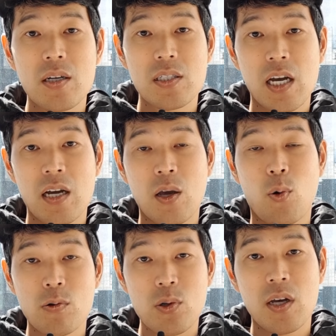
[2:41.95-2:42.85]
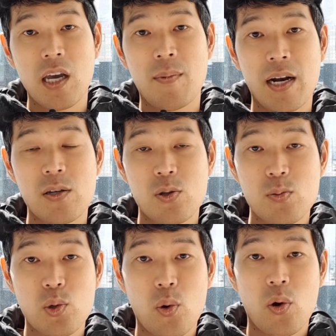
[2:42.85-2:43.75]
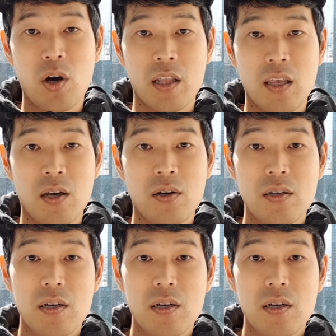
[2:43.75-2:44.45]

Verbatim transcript: 제가 이렇게 공손하게 말해서 좀 좋은 것 같아요.